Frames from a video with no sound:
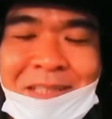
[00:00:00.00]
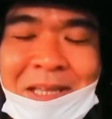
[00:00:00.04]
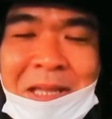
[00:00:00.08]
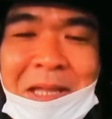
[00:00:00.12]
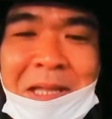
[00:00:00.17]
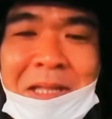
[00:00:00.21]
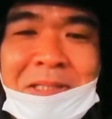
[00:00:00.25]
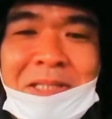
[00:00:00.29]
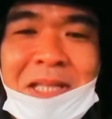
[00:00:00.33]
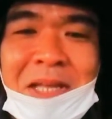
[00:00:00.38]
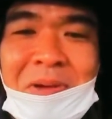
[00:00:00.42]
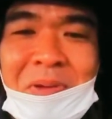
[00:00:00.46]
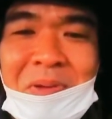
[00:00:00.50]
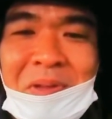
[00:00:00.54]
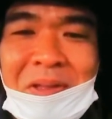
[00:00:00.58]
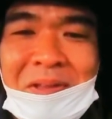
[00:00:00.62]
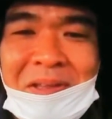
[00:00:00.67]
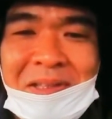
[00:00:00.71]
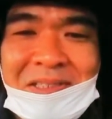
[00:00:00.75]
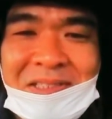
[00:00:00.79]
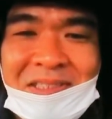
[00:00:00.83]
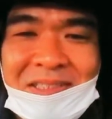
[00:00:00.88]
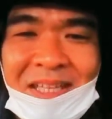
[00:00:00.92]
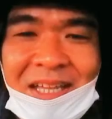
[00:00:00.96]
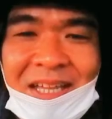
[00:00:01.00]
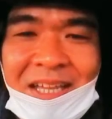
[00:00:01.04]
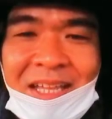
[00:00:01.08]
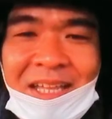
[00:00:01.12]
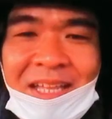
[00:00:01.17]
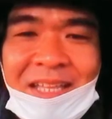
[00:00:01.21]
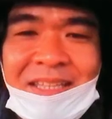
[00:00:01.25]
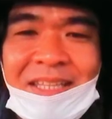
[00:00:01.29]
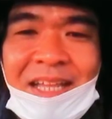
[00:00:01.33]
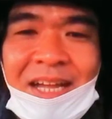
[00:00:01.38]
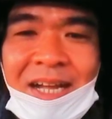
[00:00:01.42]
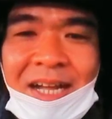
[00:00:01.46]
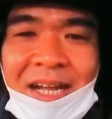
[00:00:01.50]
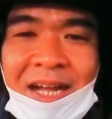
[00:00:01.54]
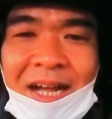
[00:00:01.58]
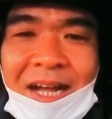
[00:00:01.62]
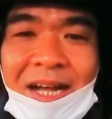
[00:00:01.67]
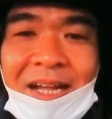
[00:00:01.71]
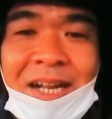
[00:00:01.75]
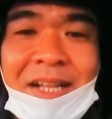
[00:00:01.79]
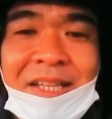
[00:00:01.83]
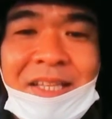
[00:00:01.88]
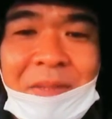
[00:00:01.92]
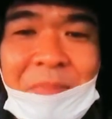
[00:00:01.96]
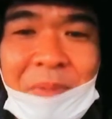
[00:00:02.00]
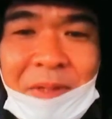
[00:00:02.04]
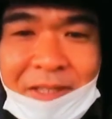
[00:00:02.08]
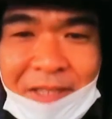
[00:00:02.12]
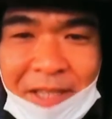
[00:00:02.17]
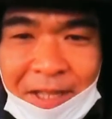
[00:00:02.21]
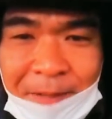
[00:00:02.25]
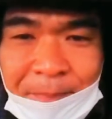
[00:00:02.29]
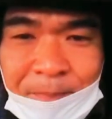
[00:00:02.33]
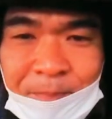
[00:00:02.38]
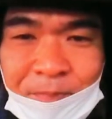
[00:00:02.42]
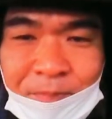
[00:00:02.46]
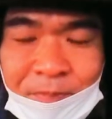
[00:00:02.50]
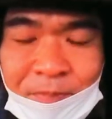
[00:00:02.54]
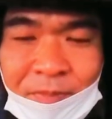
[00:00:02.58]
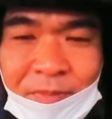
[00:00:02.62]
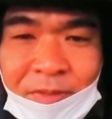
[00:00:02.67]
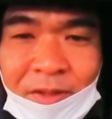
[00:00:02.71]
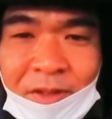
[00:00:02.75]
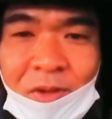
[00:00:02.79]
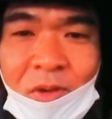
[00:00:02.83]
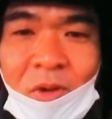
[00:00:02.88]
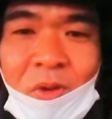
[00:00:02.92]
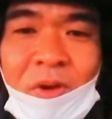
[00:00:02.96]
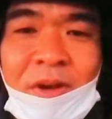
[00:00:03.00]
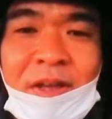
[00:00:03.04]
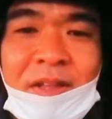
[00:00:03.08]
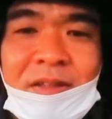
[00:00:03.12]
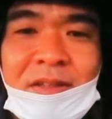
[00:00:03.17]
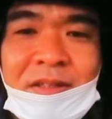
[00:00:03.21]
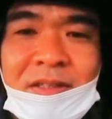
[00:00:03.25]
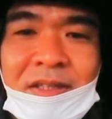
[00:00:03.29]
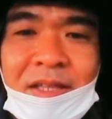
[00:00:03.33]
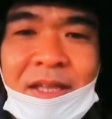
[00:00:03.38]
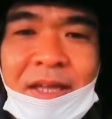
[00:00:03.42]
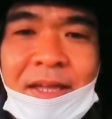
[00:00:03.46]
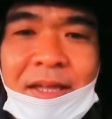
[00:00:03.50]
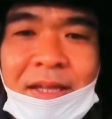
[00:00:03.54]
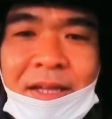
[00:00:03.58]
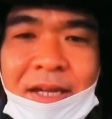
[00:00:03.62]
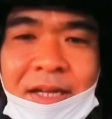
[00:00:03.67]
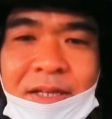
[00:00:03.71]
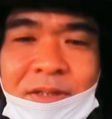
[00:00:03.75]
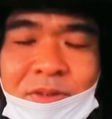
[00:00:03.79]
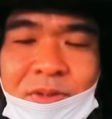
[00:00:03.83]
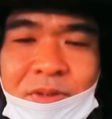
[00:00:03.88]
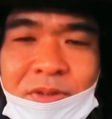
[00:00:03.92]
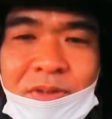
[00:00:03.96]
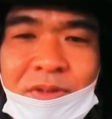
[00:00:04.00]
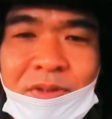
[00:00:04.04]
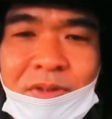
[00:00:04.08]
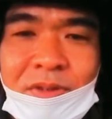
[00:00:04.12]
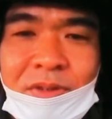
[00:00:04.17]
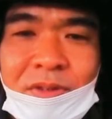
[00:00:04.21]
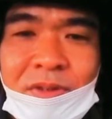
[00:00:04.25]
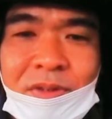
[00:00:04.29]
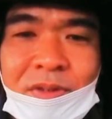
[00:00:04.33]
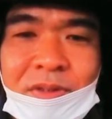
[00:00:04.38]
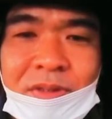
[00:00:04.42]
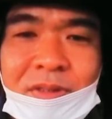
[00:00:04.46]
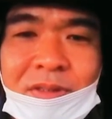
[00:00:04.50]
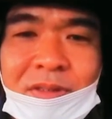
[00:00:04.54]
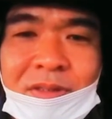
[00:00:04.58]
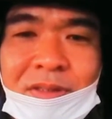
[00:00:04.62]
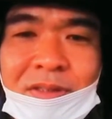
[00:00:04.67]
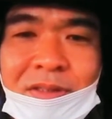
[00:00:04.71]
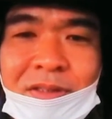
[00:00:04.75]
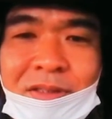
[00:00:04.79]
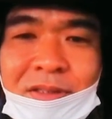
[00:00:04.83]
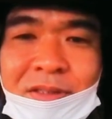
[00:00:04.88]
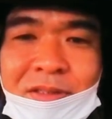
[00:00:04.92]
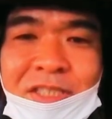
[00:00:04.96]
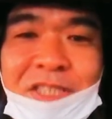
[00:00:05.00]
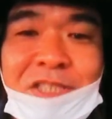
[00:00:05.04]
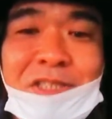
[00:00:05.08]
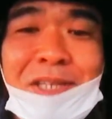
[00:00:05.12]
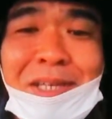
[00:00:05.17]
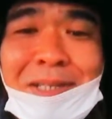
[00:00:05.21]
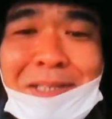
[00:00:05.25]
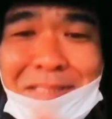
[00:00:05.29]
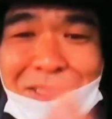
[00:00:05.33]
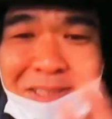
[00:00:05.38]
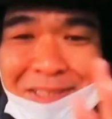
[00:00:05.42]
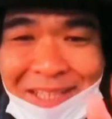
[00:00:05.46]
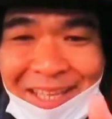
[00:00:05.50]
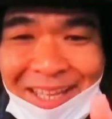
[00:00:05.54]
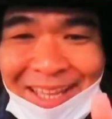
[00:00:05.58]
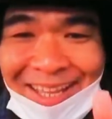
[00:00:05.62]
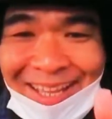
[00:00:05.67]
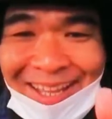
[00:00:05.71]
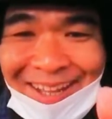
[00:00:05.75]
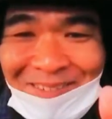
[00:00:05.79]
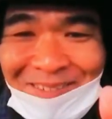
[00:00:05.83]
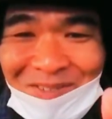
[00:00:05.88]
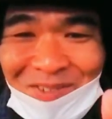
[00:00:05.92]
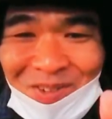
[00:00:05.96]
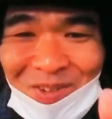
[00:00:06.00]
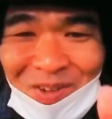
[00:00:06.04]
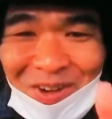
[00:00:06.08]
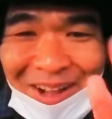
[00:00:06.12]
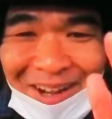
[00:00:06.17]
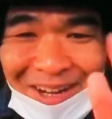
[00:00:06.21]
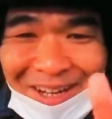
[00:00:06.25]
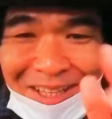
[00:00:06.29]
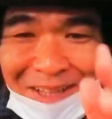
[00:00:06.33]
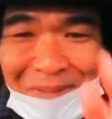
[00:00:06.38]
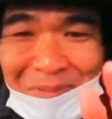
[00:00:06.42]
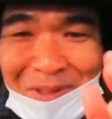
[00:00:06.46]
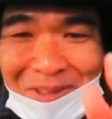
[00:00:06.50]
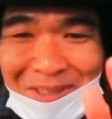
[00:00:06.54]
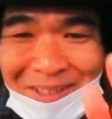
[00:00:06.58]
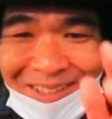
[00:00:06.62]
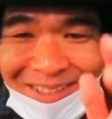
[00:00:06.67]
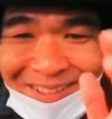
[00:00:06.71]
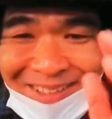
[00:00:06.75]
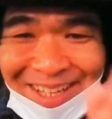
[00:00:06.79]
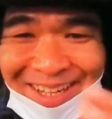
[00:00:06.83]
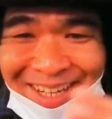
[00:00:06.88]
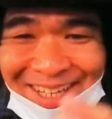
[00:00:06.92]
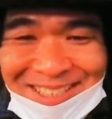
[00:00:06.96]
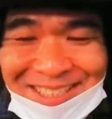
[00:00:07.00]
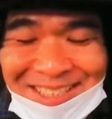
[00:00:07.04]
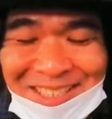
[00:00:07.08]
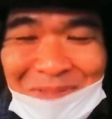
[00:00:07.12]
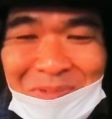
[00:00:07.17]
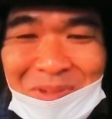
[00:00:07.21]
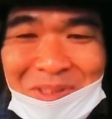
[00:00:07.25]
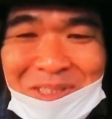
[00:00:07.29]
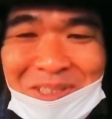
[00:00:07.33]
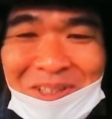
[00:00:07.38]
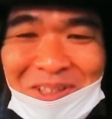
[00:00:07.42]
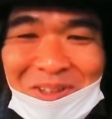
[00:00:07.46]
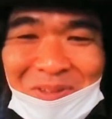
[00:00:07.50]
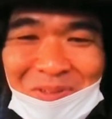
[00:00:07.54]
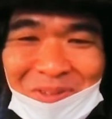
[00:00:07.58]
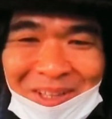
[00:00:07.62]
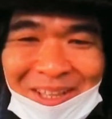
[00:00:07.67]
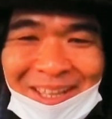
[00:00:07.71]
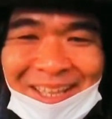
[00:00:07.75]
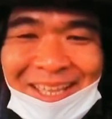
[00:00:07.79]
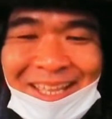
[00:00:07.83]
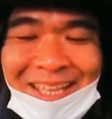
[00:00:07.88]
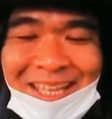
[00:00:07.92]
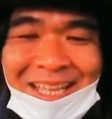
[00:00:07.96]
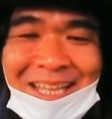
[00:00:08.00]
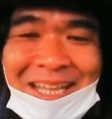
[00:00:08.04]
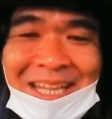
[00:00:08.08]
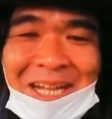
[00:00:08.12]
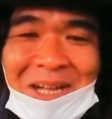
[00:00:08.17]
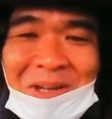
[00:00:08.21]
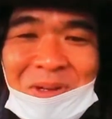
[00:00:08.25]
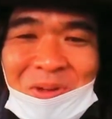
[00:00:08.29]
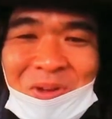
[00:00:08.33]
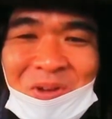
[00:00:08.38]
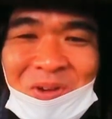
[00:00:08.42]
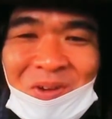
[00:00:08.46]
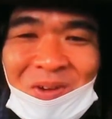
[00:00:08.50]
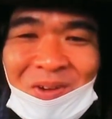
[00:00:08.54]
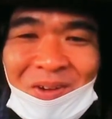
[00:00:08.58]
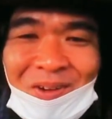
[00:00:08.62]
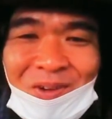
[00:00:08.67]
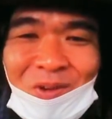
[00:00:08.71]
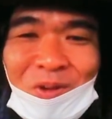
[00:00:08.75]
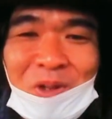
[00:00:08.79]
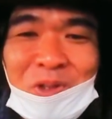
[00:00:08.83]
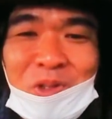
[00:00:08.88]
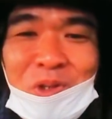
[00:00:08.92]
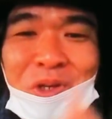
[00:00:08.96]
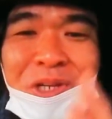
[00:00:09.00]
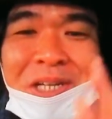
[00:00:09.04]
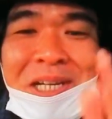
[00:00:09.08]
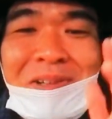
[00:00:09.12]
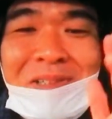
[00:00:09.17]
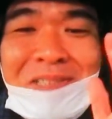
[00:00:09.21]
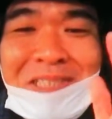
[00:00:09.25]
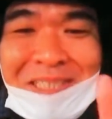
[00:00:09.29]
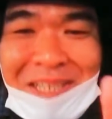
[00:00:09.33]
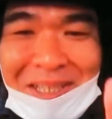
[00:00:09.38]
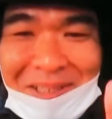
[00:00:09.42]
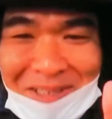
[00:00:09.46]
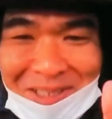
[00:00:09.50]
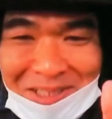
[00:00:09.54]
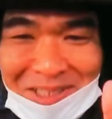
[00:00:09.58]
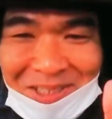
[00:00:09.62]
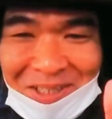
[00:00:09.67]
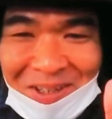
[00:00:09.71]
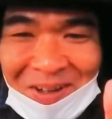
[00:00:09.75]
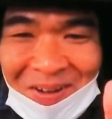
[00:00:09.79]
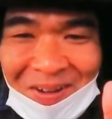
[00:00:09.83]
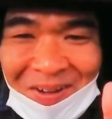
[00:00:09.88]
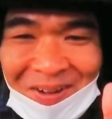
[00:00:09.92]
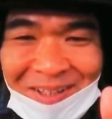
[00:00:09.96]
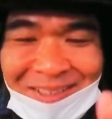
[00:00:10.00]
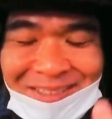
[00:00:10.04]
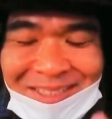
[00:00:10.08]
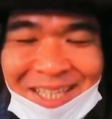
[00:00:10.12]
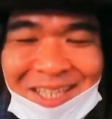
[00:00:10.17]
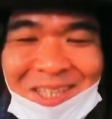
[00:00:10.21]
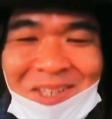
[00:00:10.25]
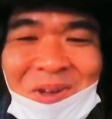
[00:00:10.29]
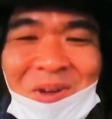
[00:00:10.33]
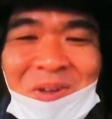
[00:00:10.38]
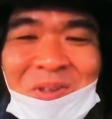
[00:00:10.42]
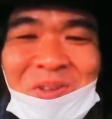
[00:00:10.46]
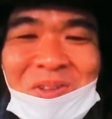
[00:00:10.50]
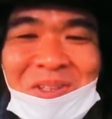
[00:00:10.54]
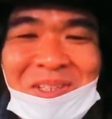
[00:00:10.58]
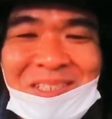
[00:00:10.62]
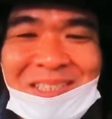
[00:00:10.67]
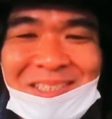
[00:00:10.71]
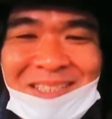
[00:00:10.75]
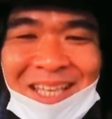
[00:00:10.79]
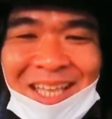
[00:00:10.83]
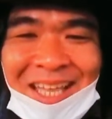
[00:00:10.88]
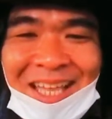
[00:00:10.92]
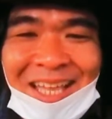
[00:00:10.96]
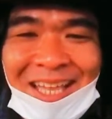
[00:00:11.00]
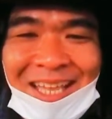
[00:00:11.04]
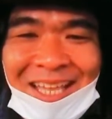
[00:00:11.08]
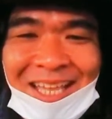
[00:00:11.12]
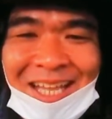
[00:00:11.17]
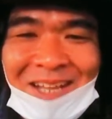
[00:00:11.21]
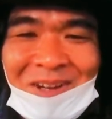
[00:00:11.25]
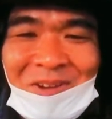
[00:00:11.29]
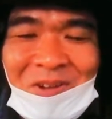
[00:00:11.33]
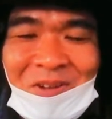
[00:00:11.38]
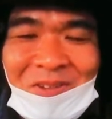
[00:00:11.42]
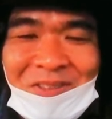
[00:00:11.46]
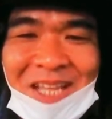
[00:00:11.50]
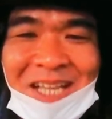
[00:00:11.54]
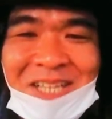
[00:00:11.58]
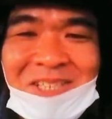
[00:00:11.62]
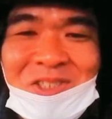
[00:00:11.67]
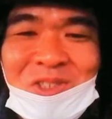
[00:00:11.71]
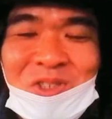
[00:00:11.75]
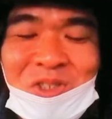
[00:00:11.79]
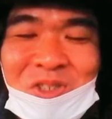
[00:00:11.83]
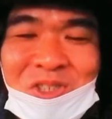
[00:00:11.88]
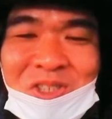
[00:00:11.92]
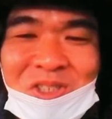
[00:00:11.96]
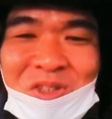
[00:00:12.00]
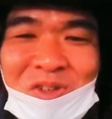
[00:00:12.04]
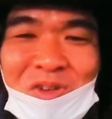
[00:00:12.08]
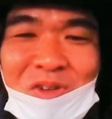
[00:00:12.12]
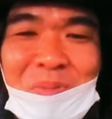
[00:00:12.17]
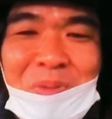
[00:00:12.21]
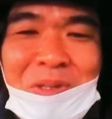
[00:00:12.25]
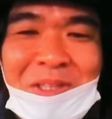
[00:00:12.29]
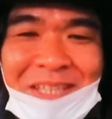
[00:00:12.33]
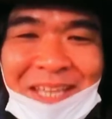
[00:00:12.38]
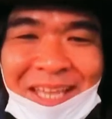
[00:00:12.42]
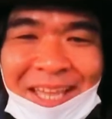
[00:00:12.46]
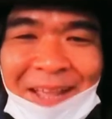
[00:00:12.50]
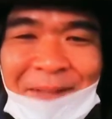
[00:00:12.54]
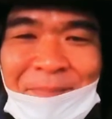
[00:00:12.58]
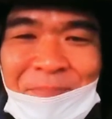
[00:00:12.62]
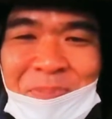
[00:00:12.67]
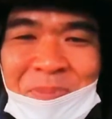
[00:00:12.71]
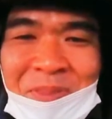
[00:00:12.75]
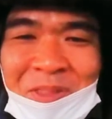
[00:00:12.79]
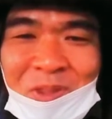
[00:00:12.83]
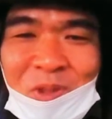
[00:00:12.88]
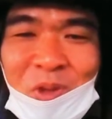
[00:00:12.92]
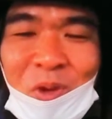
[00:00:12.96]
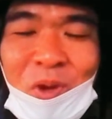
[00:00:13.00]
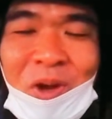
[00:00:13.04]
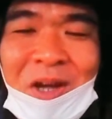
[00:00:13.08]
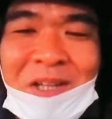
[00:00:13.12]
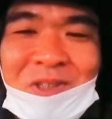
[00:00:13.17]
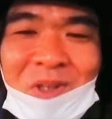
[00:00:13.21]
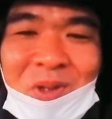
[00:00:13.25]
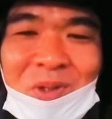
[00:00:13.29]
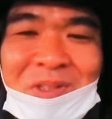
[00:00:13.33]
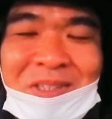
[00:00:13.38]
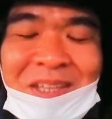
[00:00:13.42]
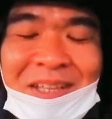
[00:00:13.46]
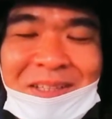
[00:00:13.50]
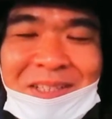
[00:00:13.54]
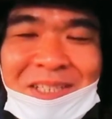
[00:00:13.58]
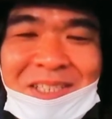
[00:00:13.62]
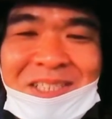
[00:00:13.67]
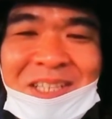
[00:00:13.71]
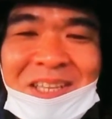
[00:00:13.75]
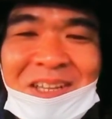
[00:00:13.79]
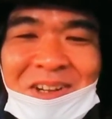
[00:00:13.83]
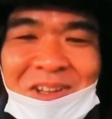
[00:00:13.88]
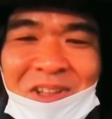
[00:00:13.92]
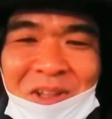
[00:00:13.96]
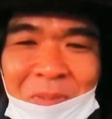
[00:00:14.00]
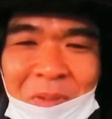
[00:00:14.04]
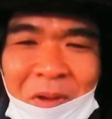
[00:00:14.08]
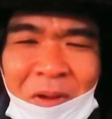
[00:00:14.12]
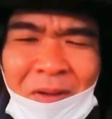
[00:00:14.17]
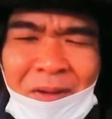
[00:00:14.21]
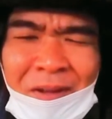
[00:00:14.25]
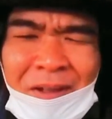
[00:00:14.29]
なのでですね、なんか改めて、こうやって、あのー、実はですね、これ改めてなんか言っちゃいますけどもね、あのー、これ撮り直しなんですよ。先ほどですね、あのー、南城市の海で動画撮ったんですけれども、